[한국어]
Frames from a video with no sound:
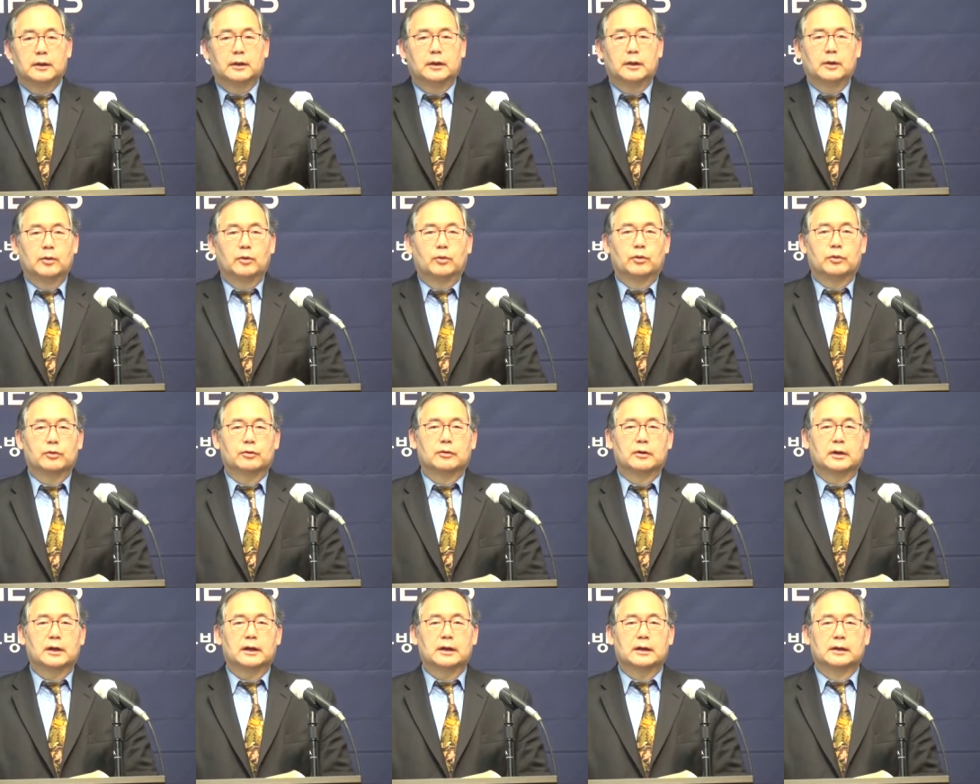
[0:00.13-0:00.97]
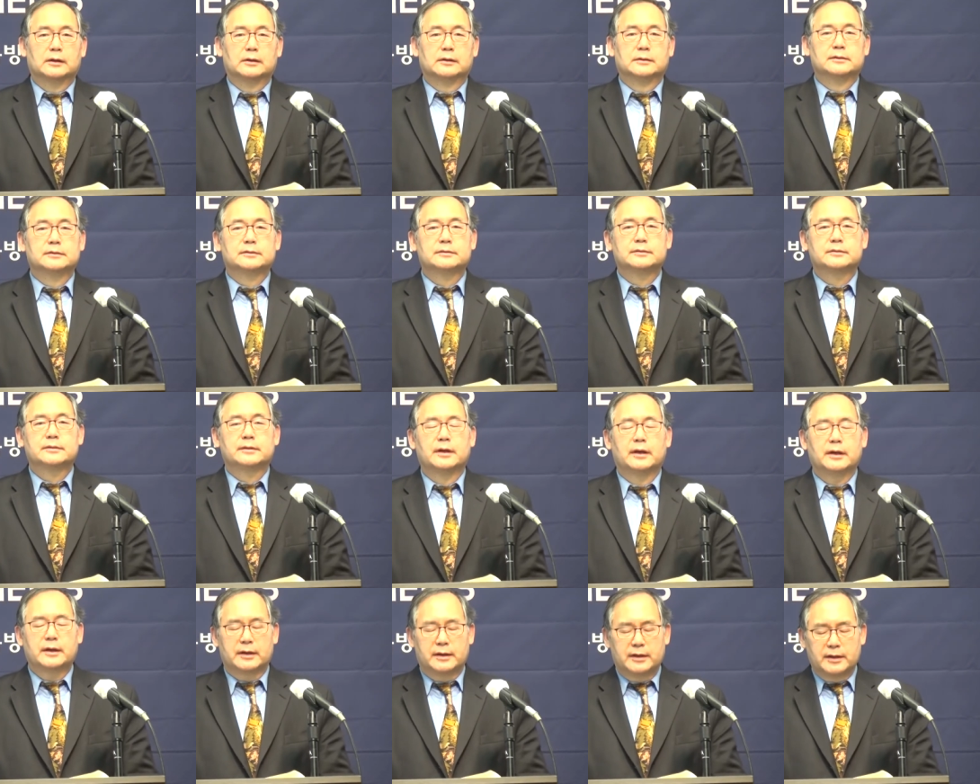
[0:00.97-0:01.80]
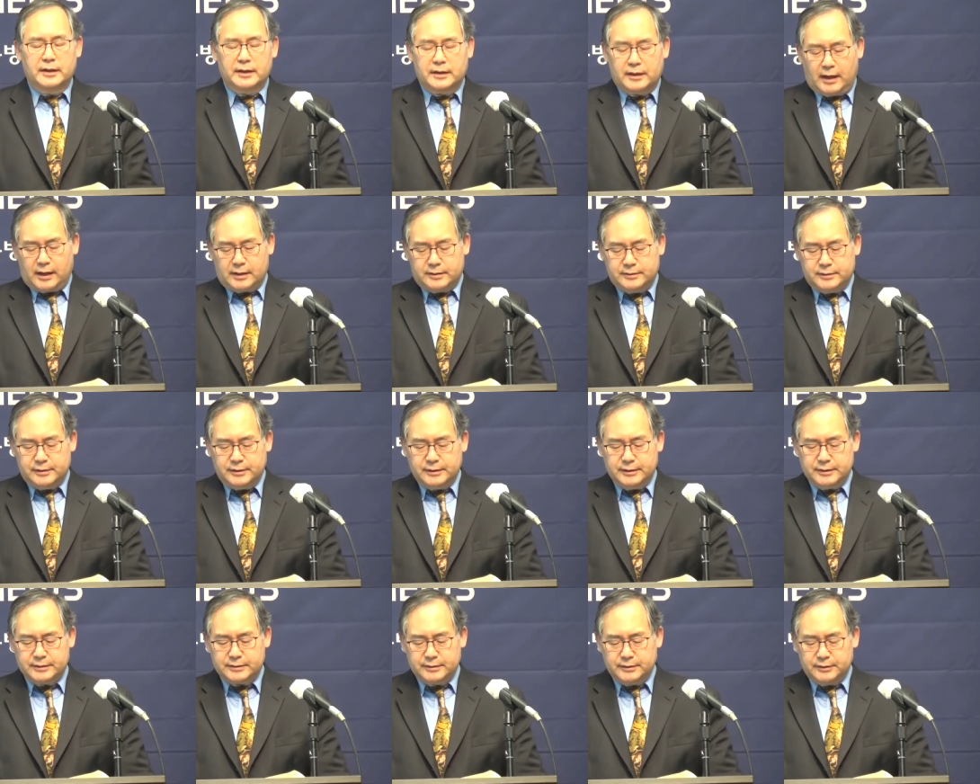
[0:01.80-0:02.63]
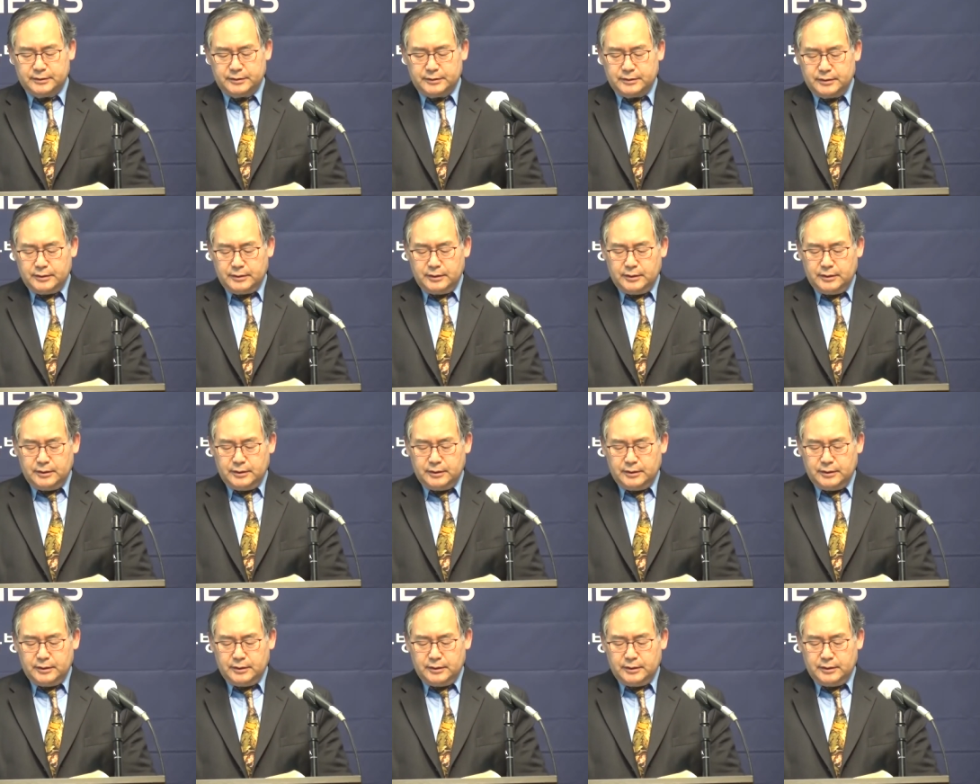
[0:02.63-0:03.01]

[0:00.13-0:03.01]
예, 오늘날 세계 각처에서